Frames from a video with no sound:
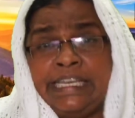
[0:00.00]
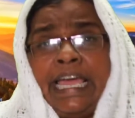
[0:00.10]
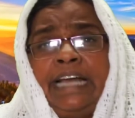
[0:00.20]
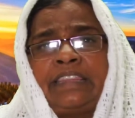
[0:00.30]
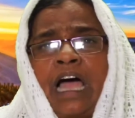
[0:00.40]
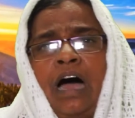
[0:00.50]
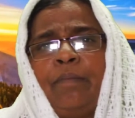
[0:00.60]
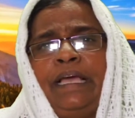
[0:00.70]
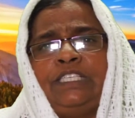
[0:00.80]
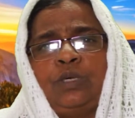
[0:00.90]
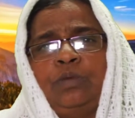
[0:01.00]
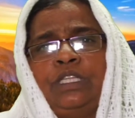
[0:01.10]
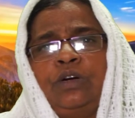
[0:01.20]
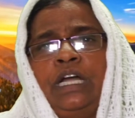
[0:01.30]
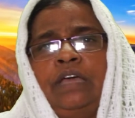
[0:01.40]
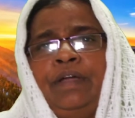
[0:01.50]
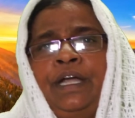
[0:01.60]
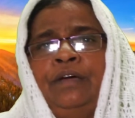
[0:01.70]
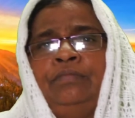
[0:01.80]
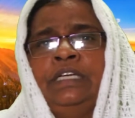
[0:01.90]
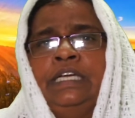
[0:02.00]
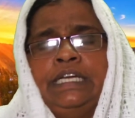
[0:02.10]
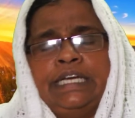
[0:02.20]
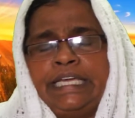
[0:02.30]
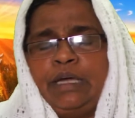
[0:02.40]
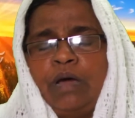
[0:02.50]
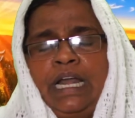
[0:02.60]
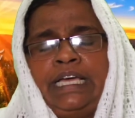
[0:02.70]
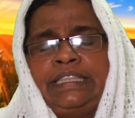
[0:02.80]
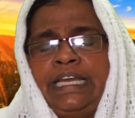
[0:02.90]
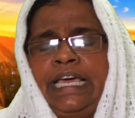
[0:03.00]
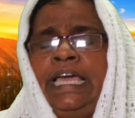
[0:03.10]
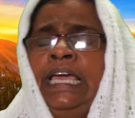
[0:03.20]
ஏன் தாமே சுமந்து கொள்ள வேண்டும் இன்றைக்கு உலகத்தில்